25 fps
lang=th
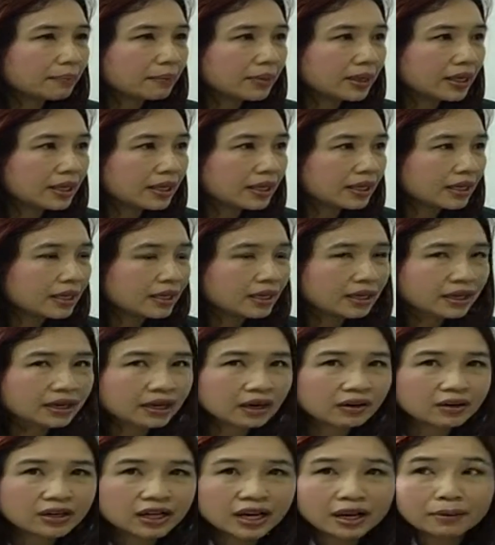มี
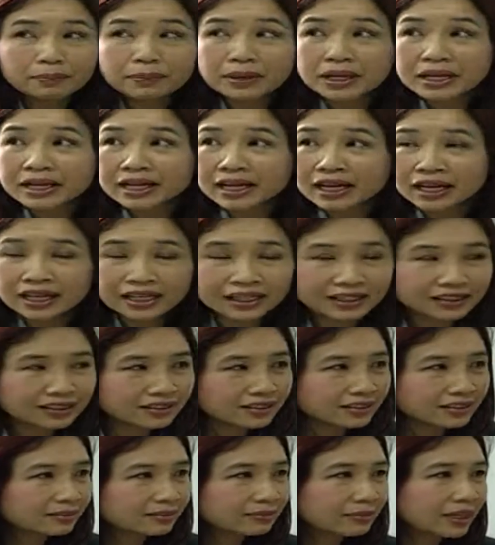เขาเรียกมีเงิน
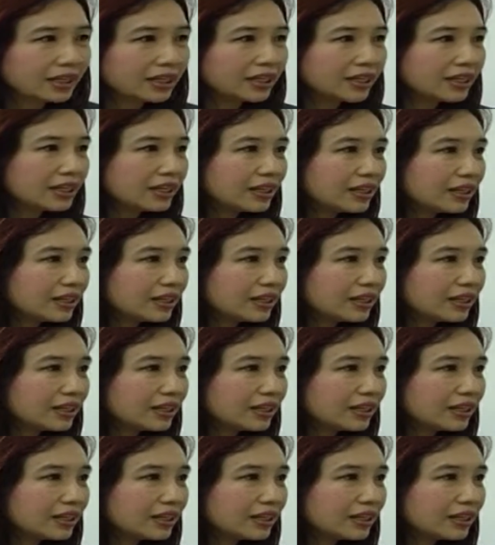มี